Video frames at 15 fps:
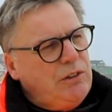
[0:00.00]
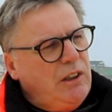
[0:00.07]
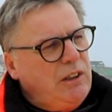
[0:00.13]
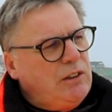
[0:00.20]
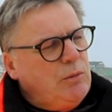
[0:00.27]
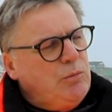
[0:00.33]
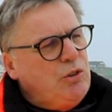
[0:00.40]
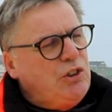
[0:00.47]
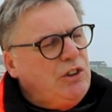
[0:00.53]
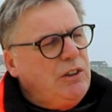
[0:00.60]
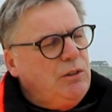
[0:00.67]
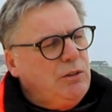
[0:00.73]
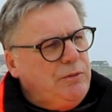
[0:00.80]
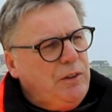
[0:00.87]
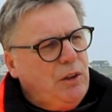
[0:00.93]
on a été obligé
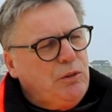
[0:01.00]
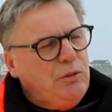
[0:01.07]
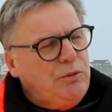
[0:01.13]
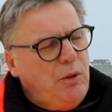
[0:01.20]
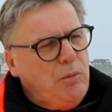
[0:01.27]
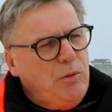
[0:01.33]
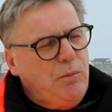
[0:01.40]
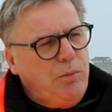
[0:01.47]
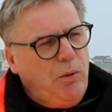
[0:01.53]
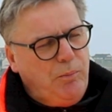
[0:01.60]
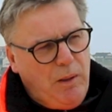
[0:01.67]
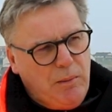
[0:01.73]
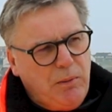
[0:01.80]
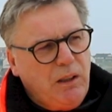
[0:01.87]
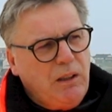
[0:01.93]
de faire une formule
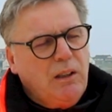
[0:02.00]
pompable.